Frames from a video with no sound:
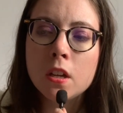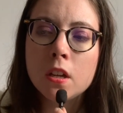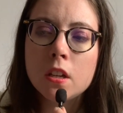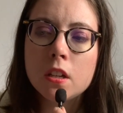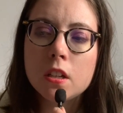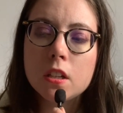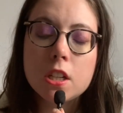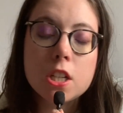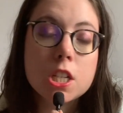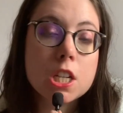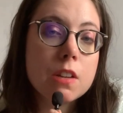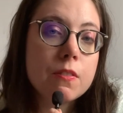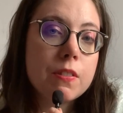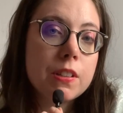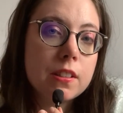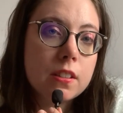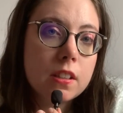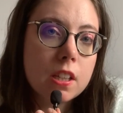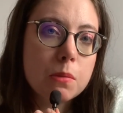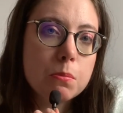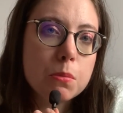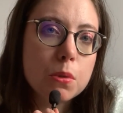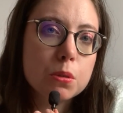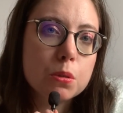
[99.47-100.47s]
Et j'avais
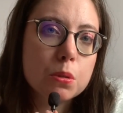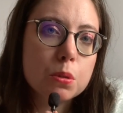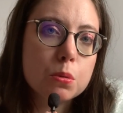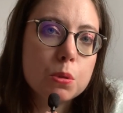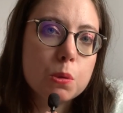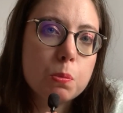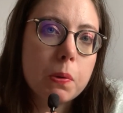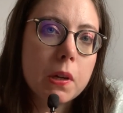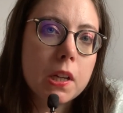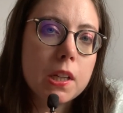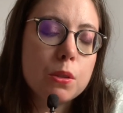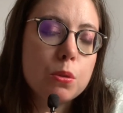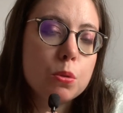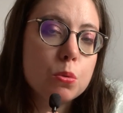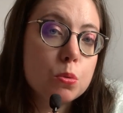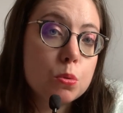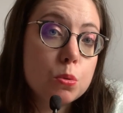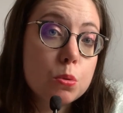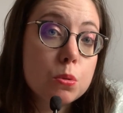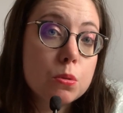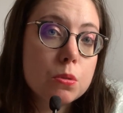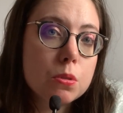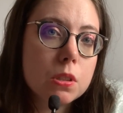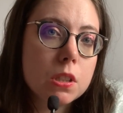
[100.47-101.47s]
tellement entendu parler de
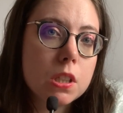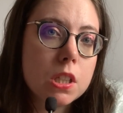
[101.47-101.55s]
Hooked